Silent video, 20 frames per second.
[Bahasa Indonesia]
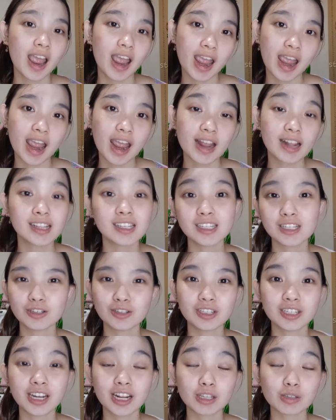And see
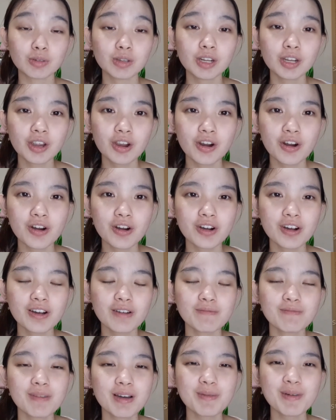you in the next video.
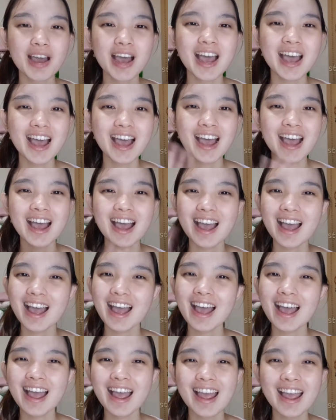
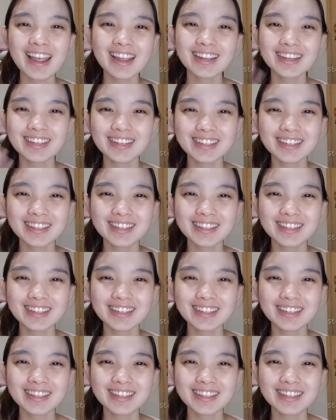Bye-bye!